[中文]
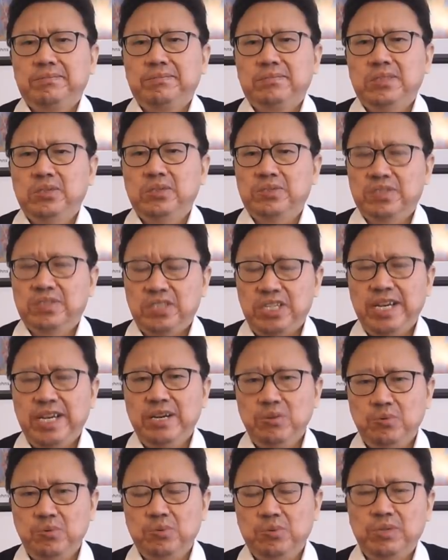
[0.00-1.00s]
就是
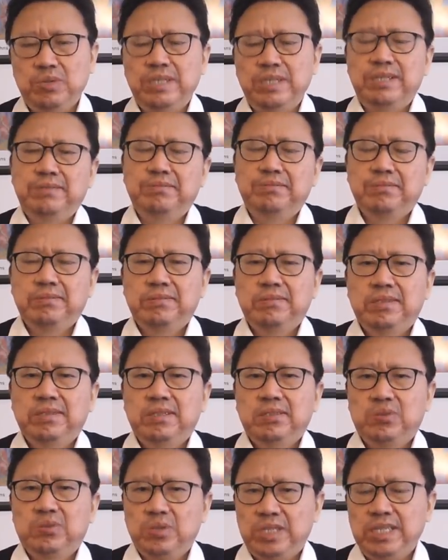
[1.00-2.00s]
千古罪人。
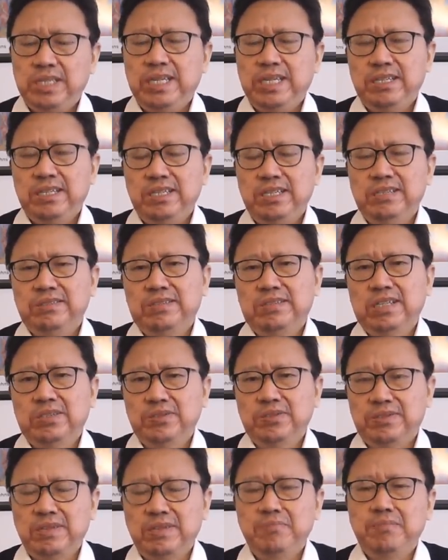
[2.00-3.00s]
所以今天的形式
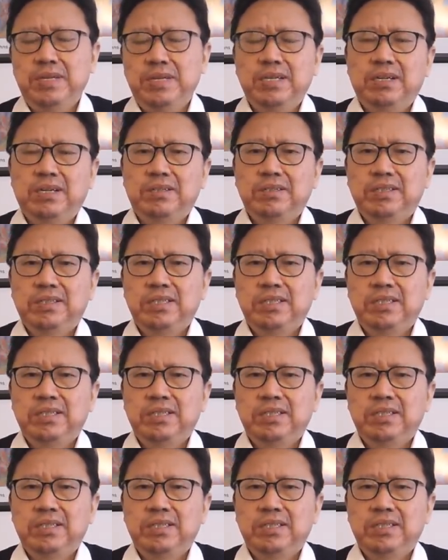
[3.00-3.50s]
就证明了